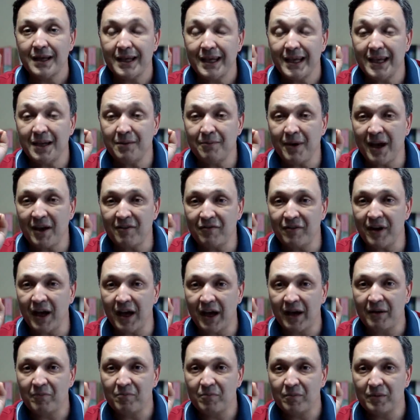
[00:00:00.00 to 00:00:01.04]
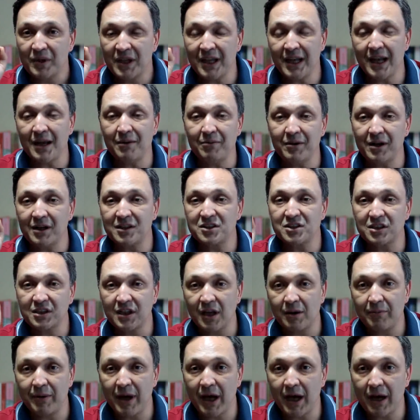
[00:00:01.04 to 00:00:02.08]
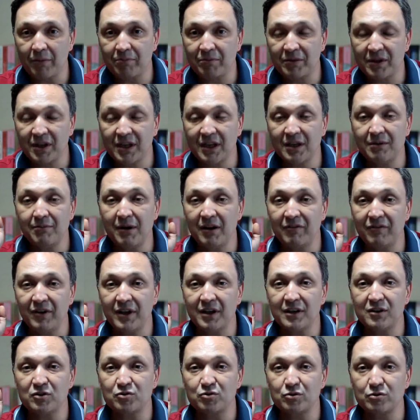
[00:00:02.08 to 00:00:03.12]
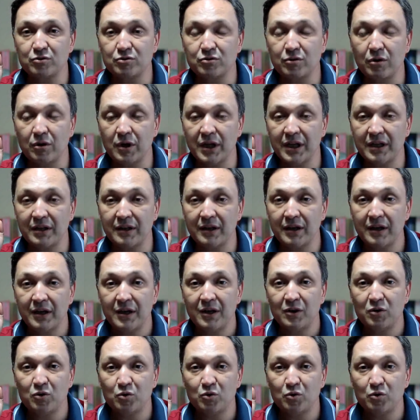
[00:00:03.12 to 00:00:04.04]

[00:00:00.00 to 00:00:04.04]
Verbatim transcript: IMF yine bir açıklama yaptı. IMF de şunu söyledi.